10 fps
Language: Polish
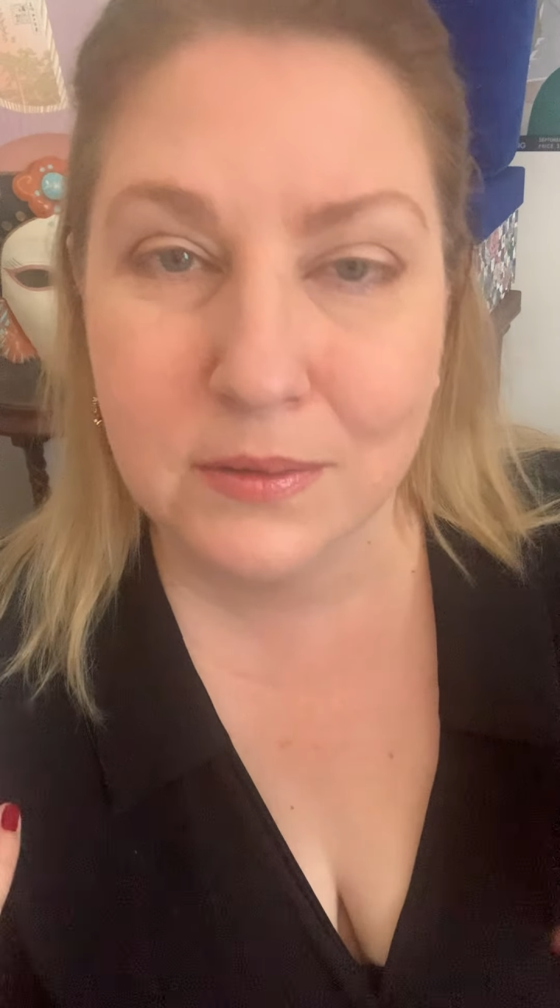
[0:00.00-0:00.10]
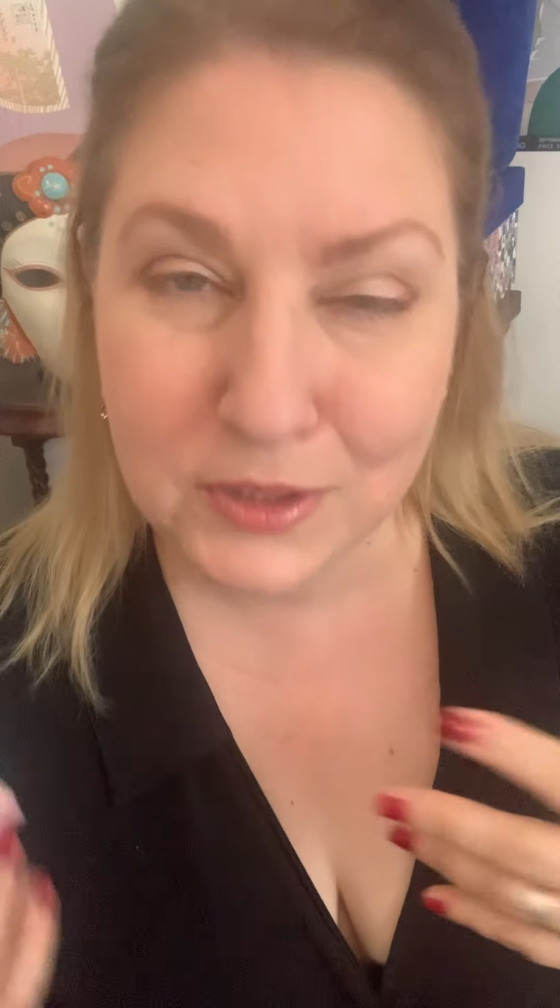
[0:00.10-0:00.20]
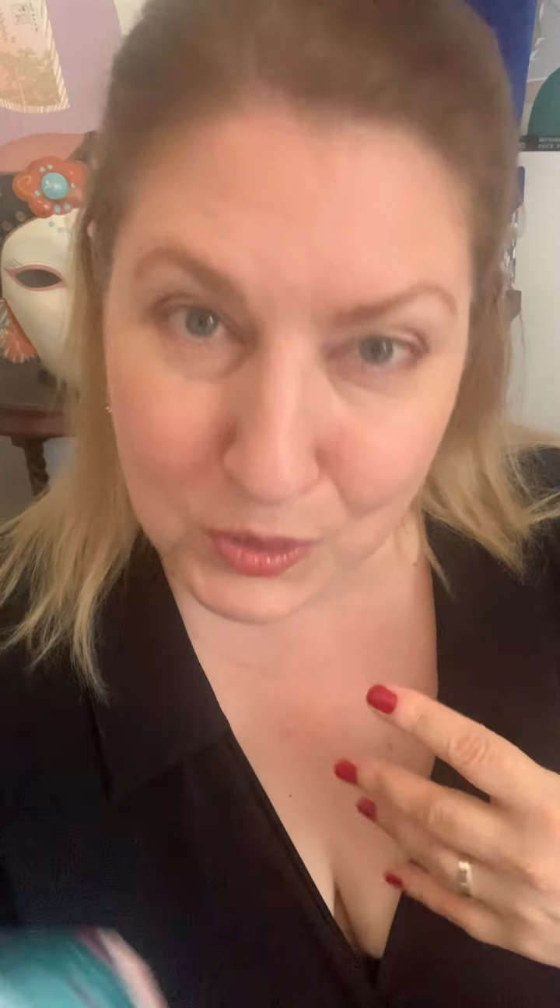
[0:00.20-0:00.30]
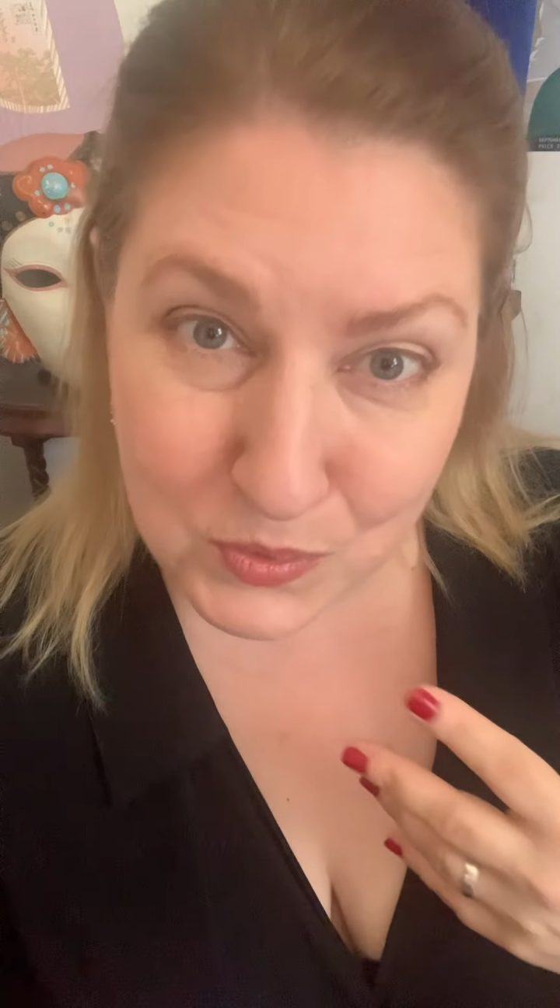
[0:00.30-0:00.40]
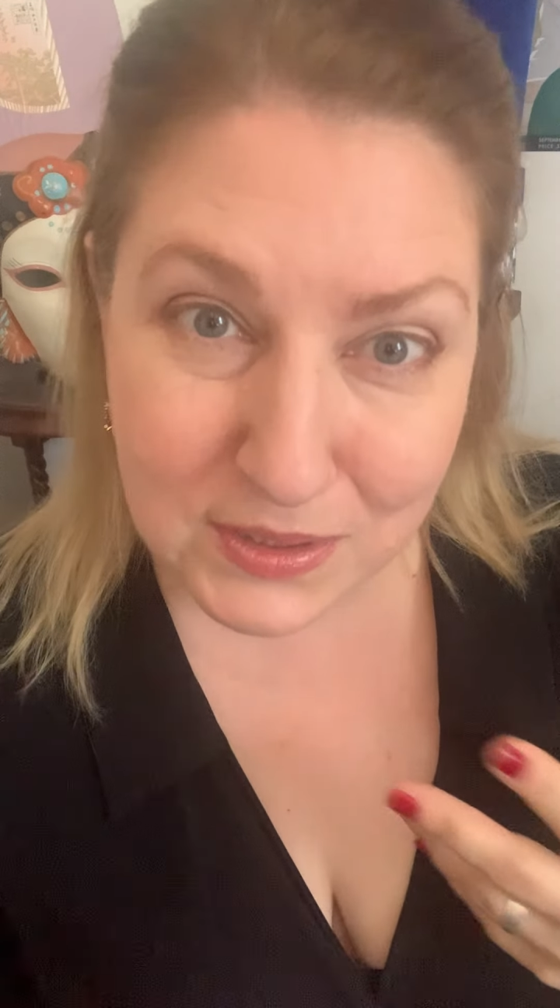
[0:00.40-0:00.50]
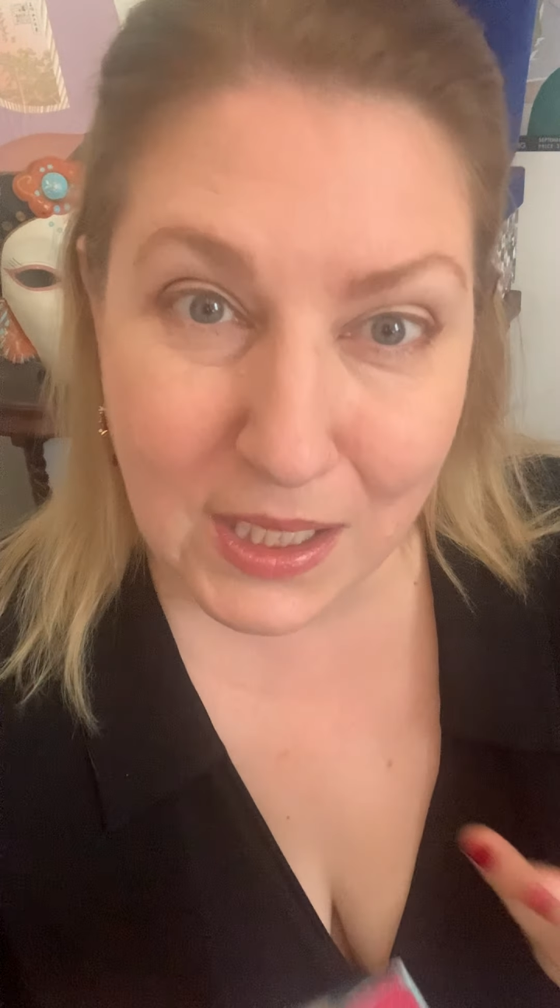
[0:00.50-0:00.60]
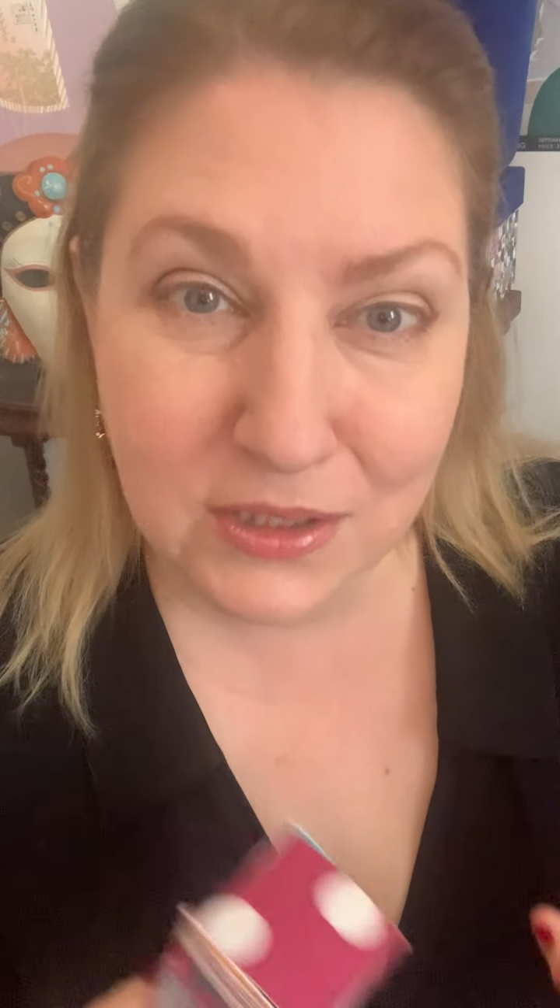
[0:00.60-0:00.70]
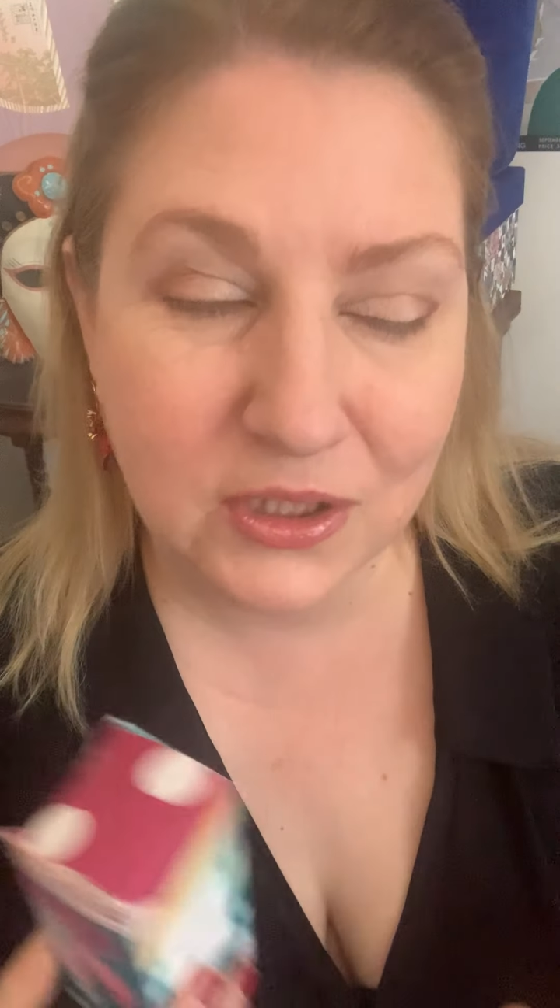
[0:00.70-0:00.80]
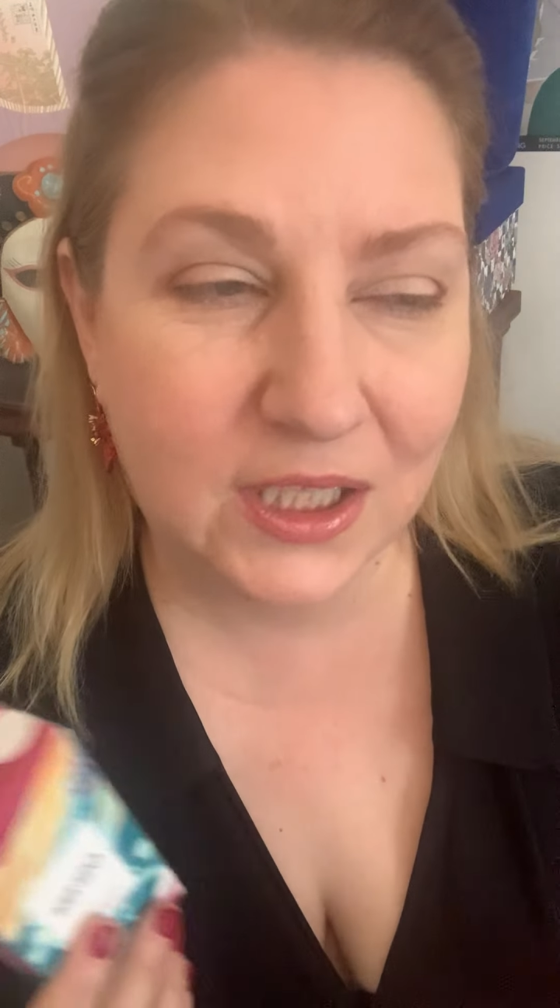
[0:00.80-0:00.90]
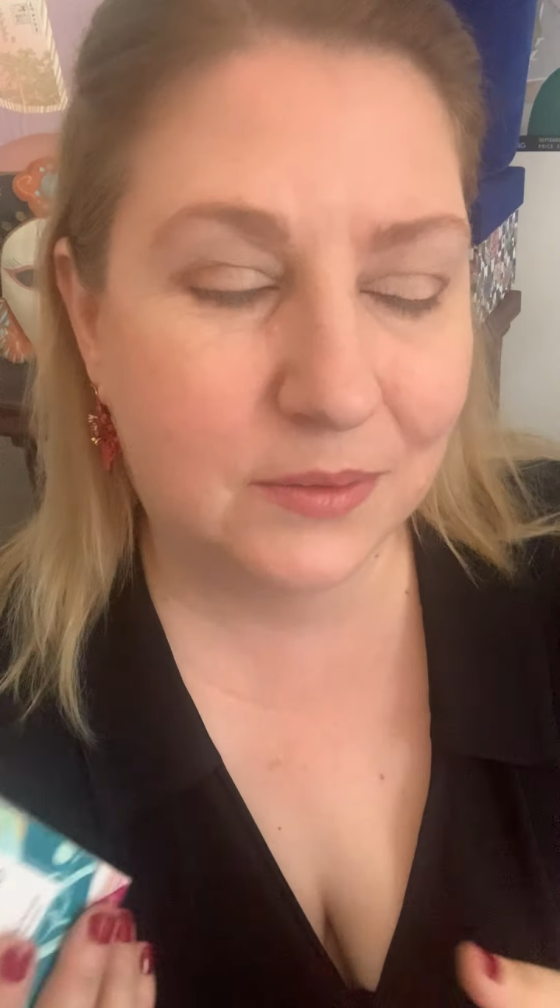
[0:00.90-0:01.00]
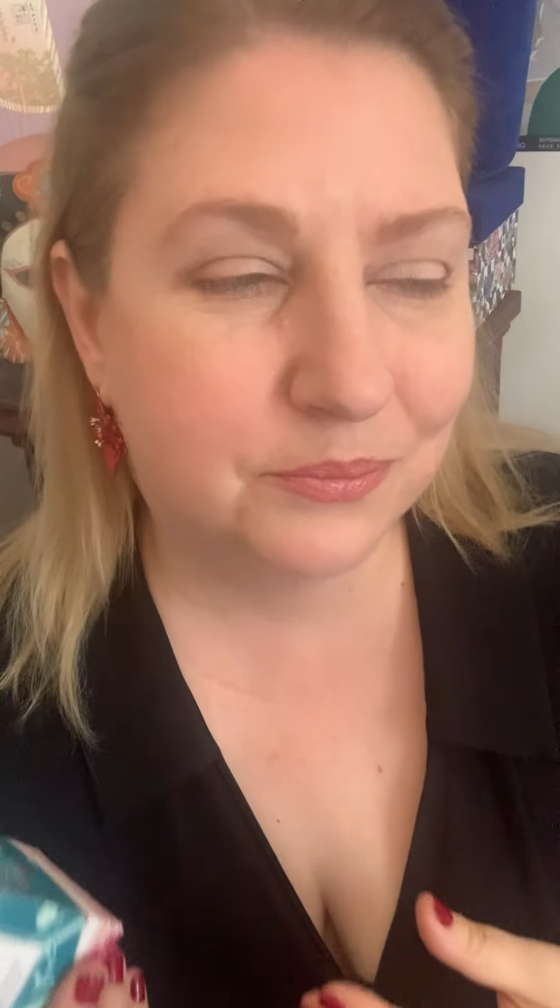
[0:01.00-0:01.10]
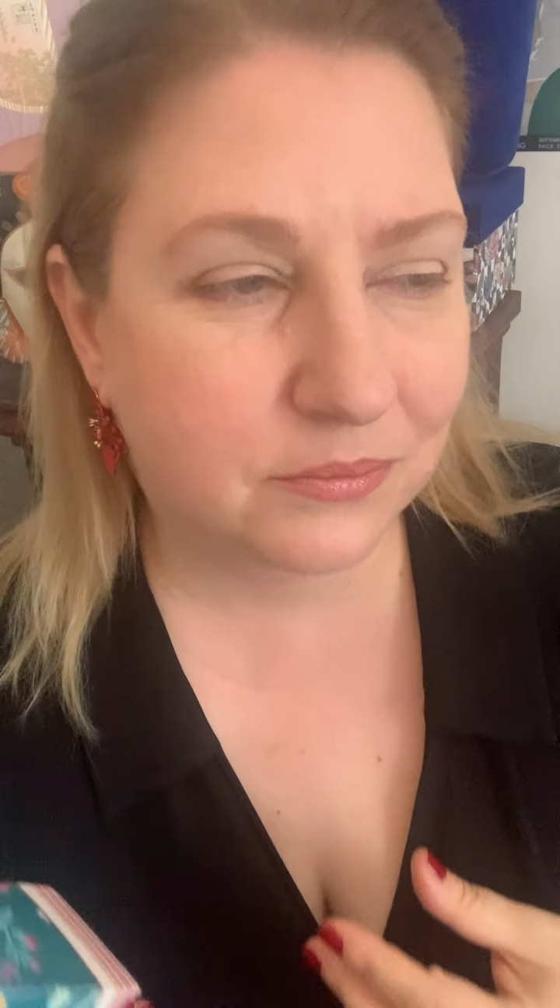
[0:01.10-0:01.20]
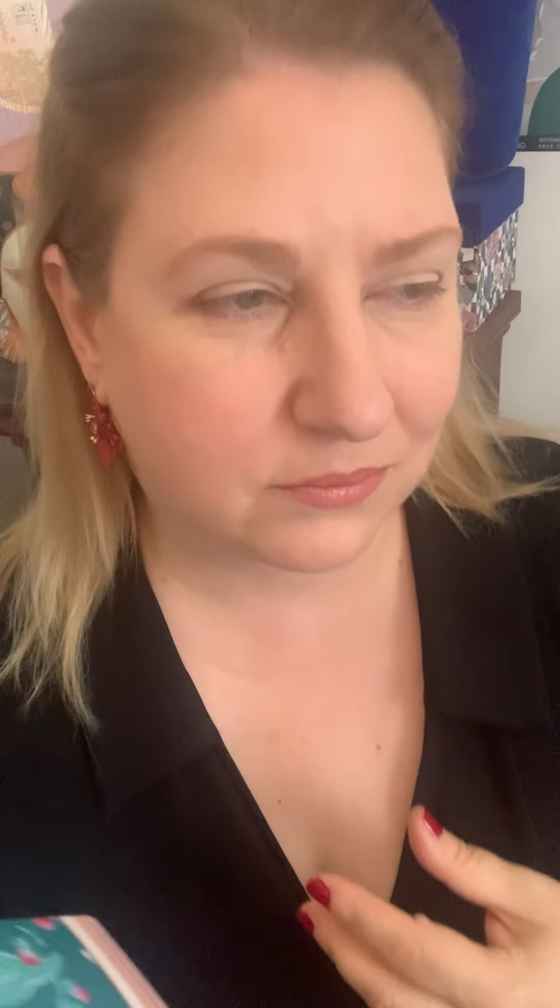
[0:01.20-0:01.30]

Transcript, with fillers: nieustannie